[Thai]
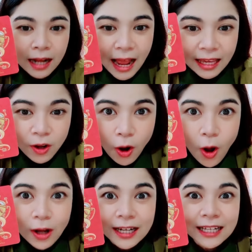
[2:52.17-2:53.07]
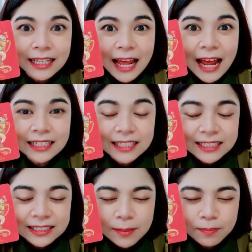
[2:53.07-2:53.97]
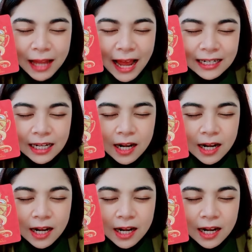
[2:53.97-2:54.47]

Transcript: ใครขอเงินล้านเงินสิบล้าน